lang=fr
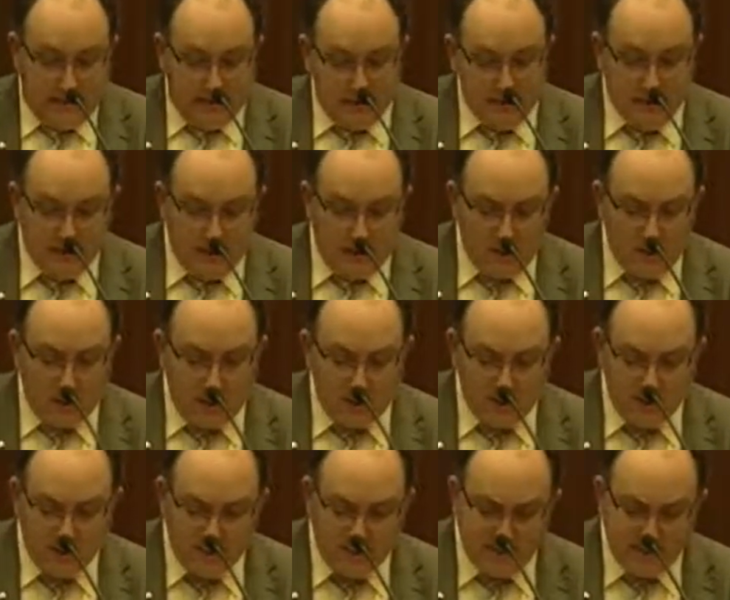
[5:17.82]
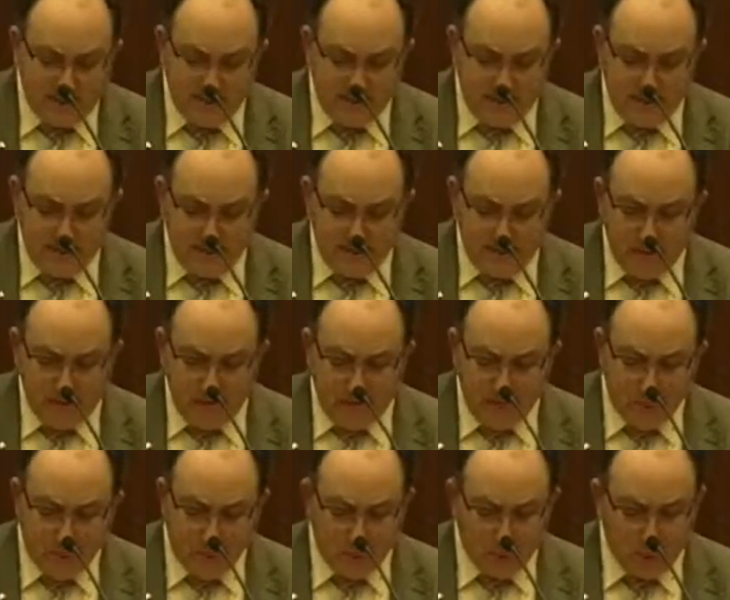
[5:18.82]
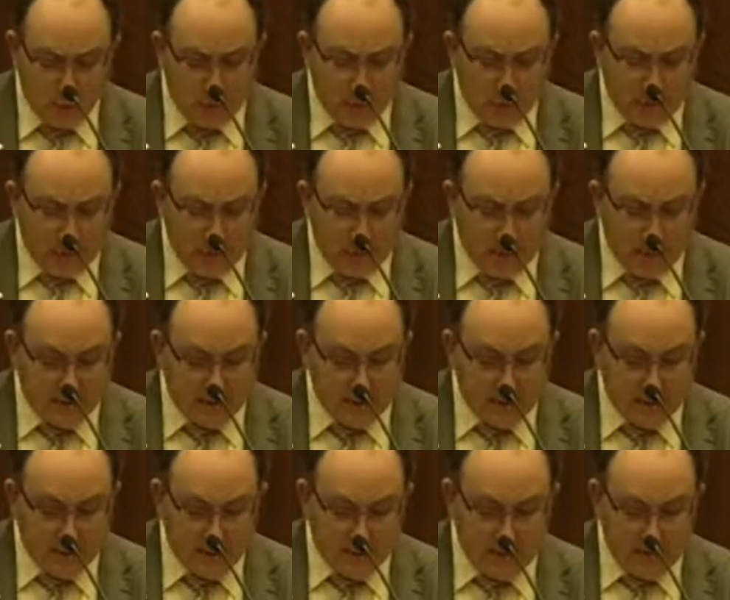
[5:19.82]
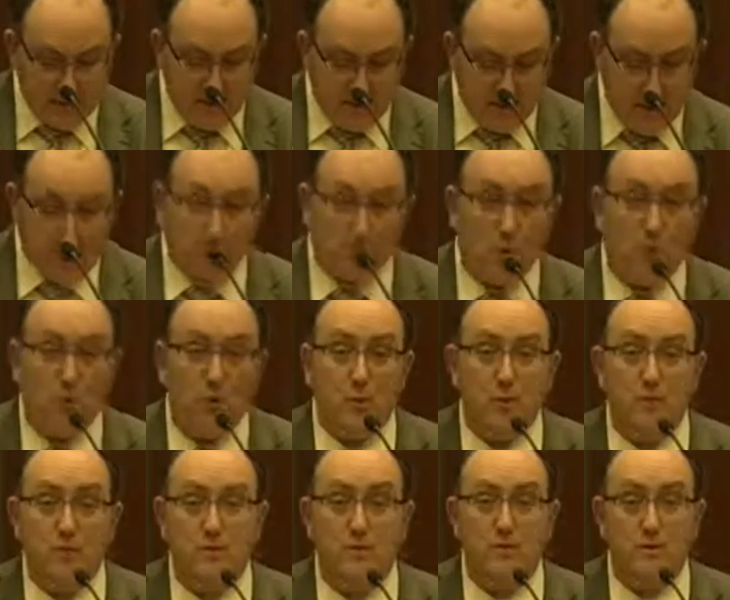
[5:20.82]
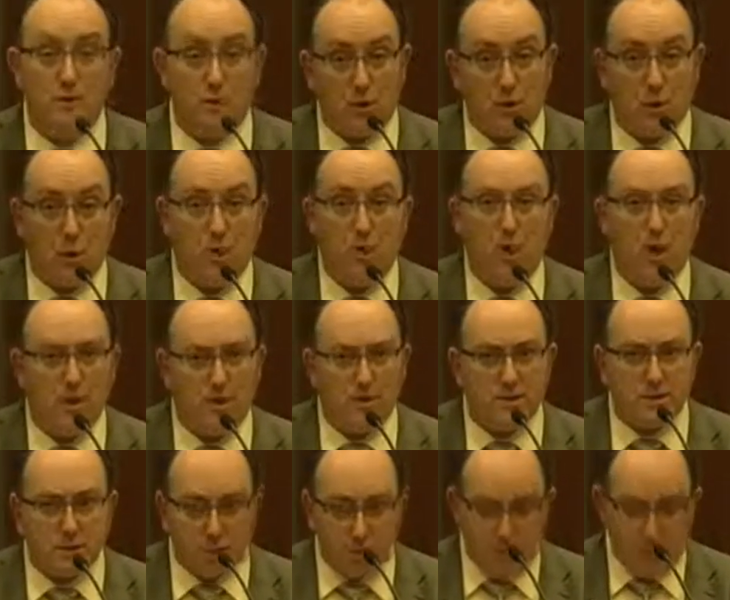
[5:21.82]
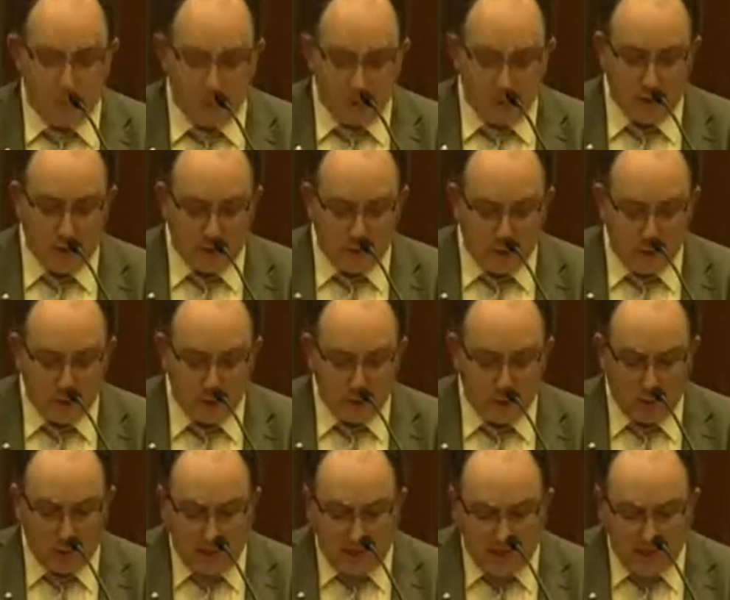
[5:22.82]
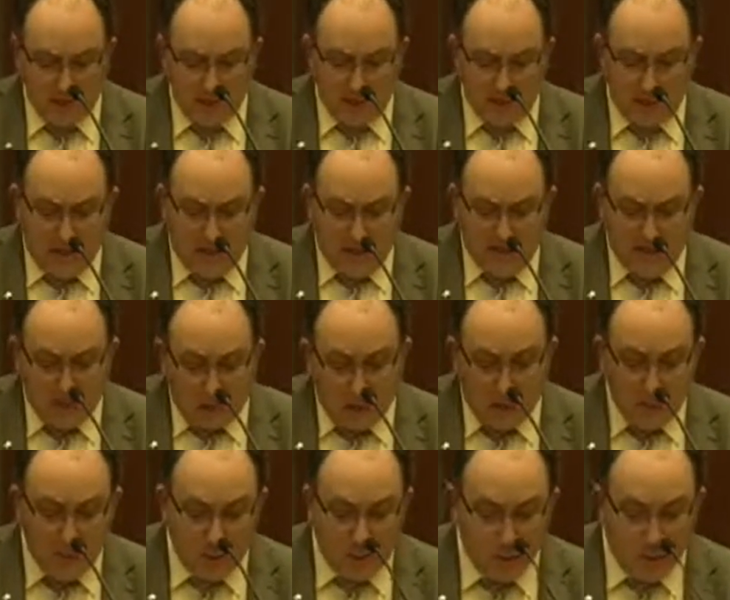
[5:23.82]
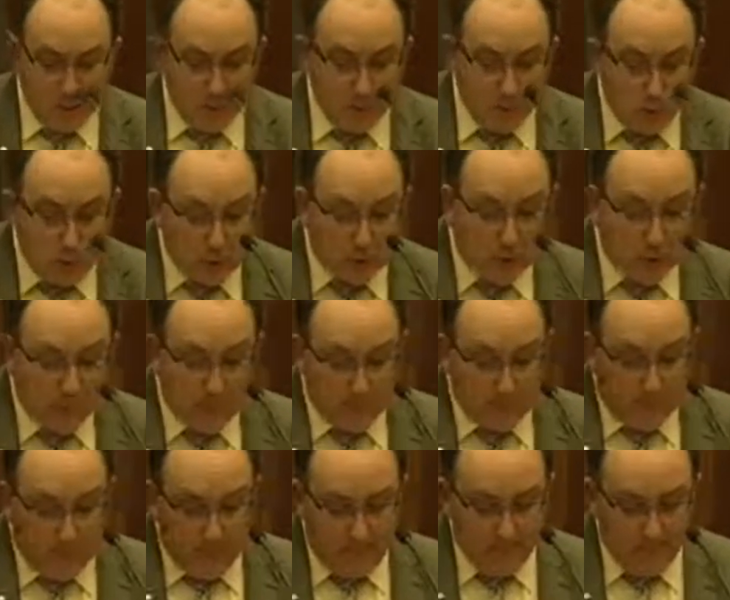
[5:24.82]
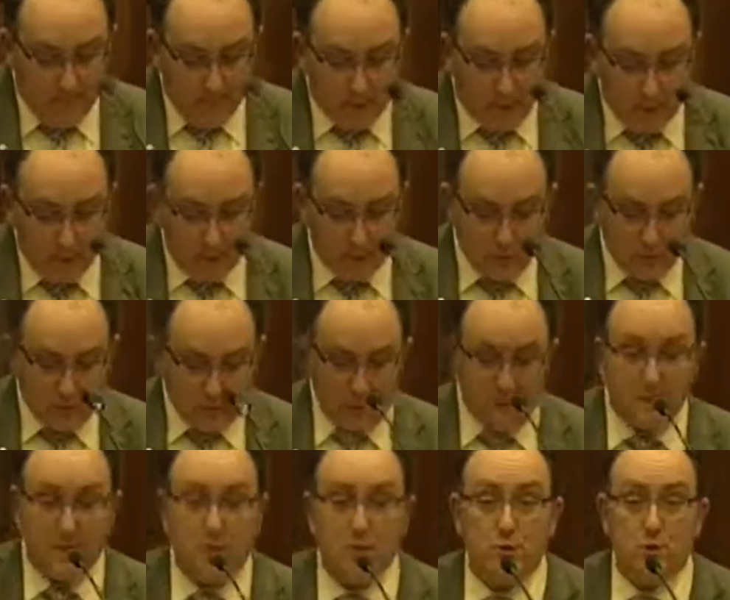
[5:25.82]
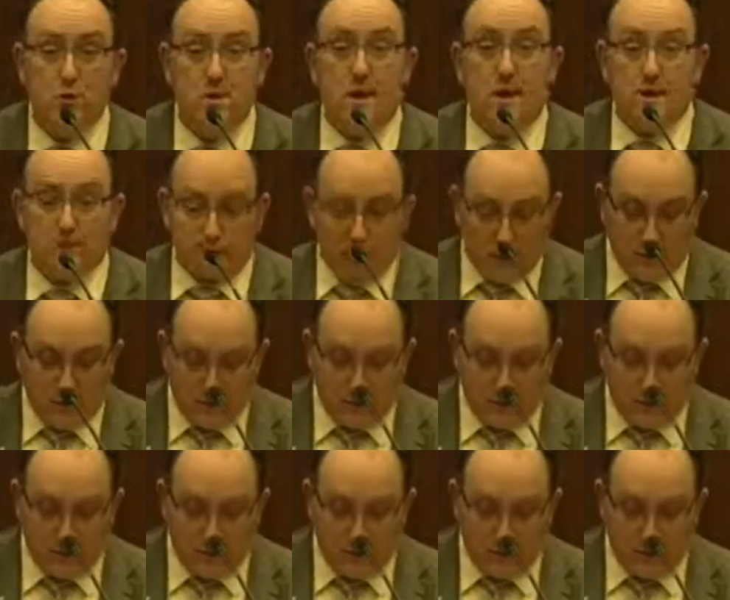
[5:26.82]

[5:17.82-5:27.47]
Ailleurs dans le monde, des initiatives voient le jour depuis quelques décennies et prouvent, selon moi et selon plusieurs autres, je crois, sans l'ombre d'un doute que nous sommes dans une ère de